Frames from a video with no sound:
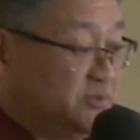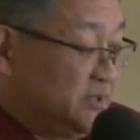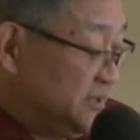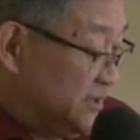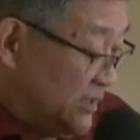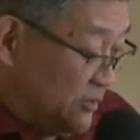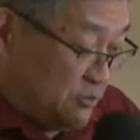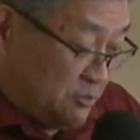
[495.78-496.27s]

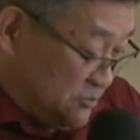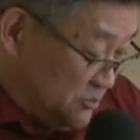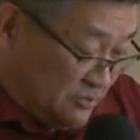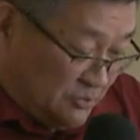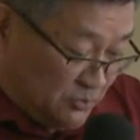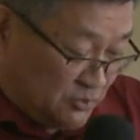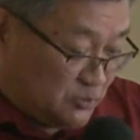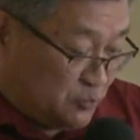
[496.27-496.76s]
вода, и он,
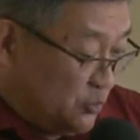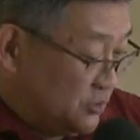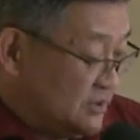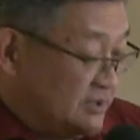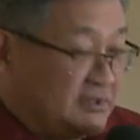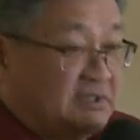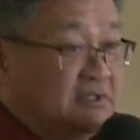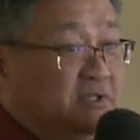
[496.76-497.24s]
он
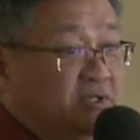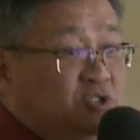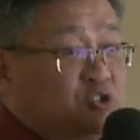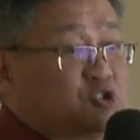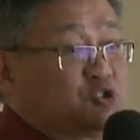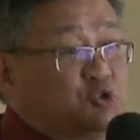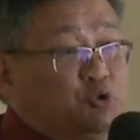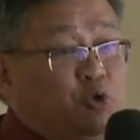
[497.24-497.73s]
смотрит,
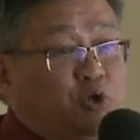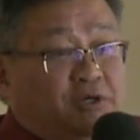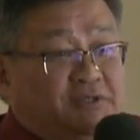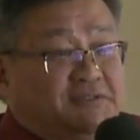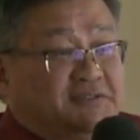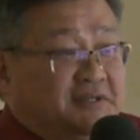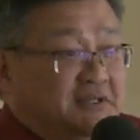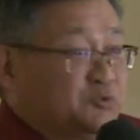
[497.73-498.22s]
что
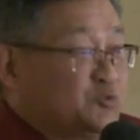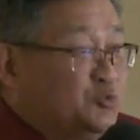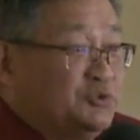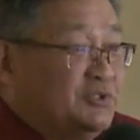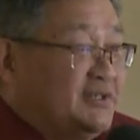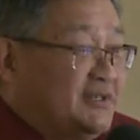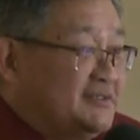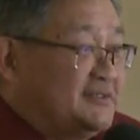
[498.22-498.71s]
это,
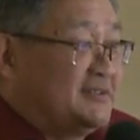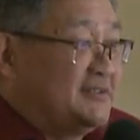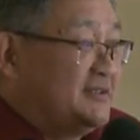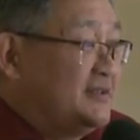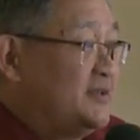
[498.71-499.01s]
откуда это.